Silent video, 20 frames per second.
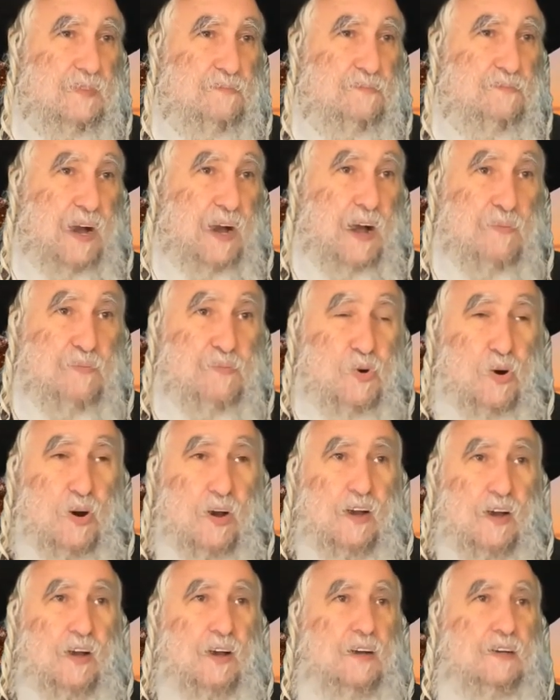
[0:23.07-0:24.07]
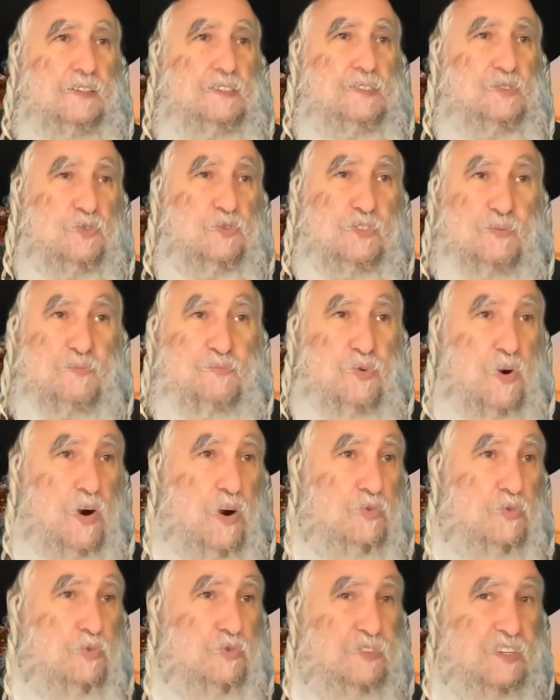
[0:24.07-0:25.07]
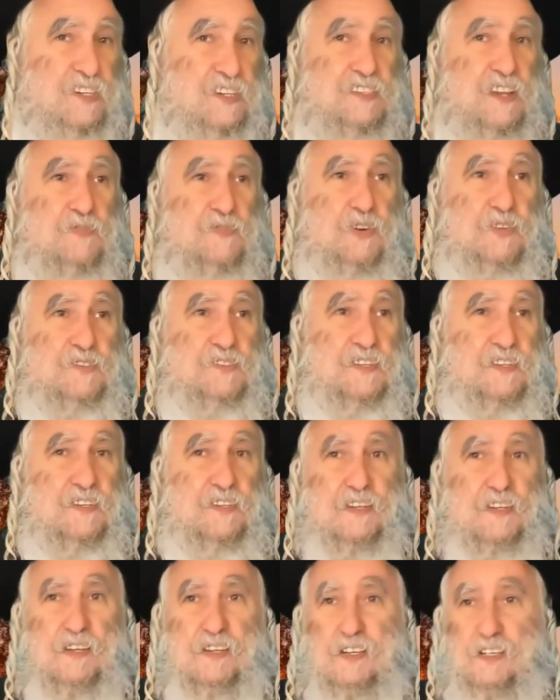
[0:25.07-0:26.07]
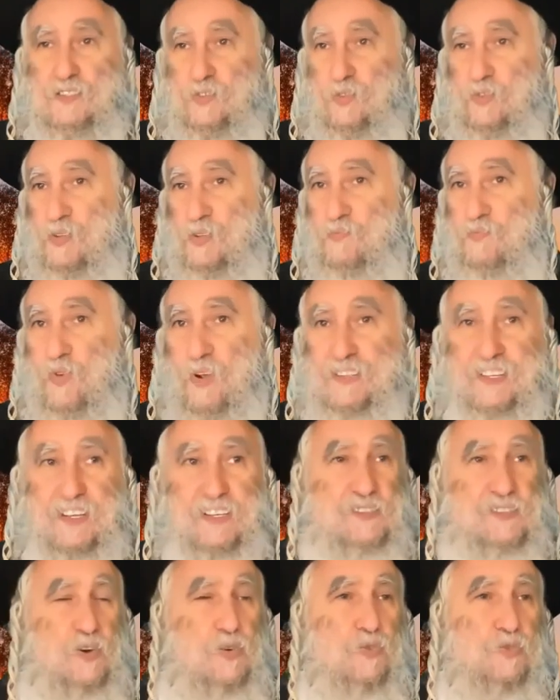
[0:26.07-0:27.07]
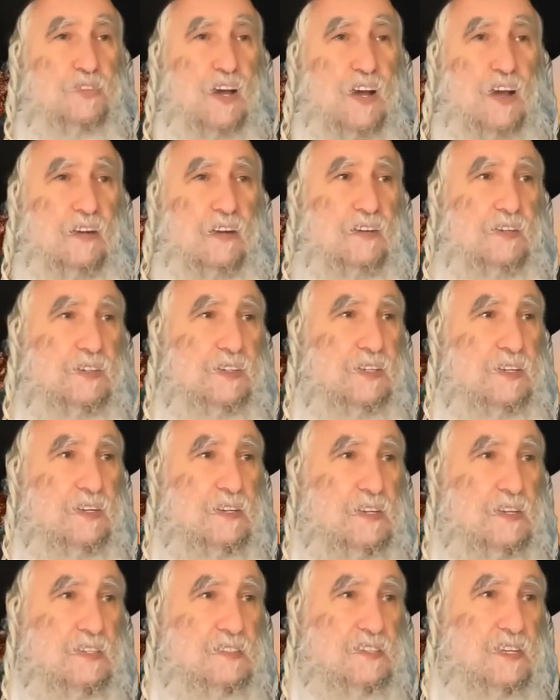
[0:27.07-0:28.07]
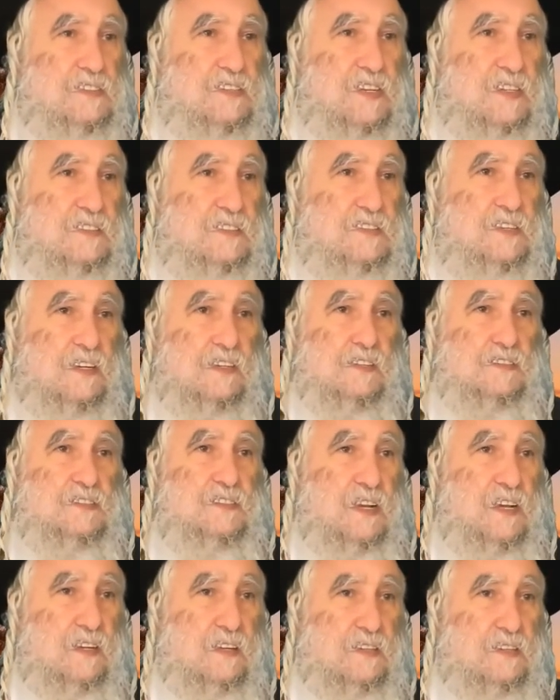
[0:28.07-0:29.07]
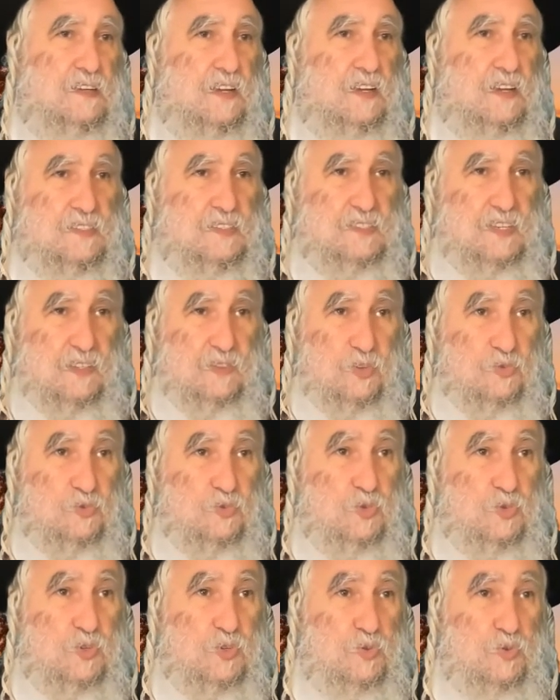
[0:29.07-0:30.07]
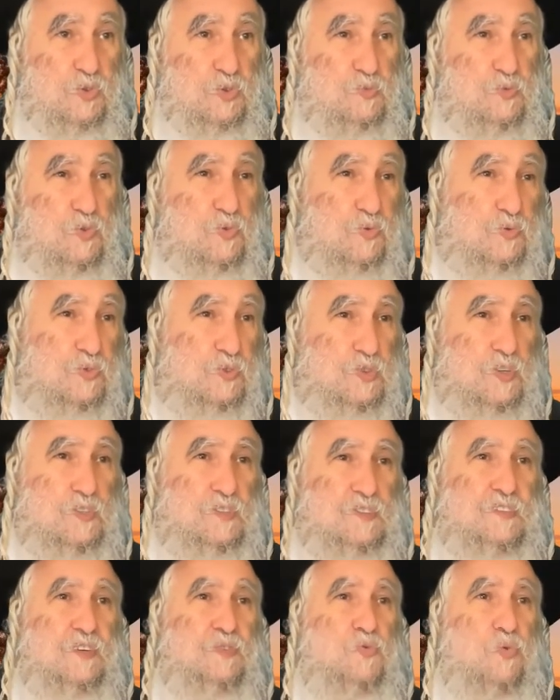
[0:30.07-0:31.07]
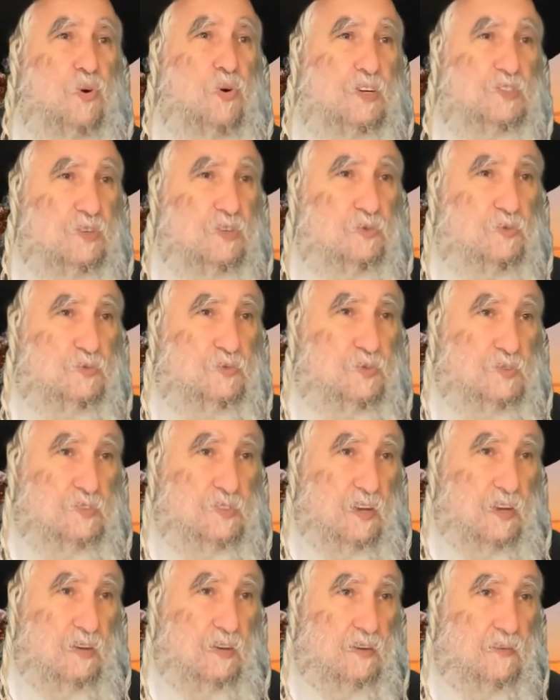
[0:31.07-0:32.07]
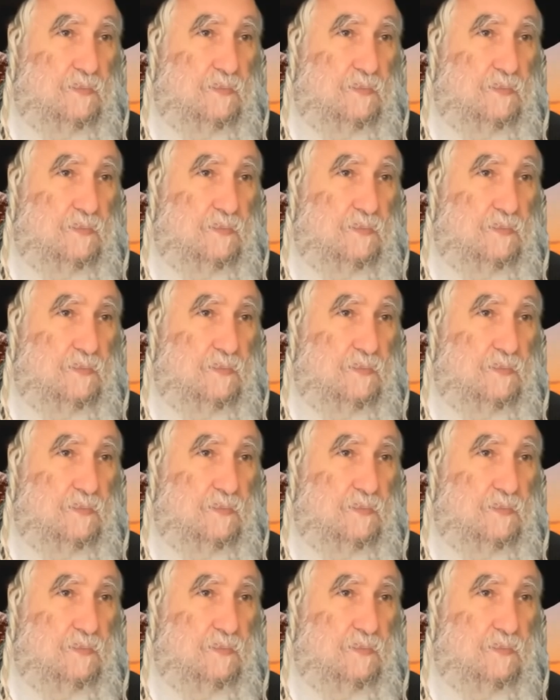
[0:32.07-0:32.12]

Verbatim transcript: Par rapport à. Ils ont des points en eux très avancés, ils ont des points très en retard. Et ça ça, donne du youch. Beaucoup de gens se découragent à cause de ça.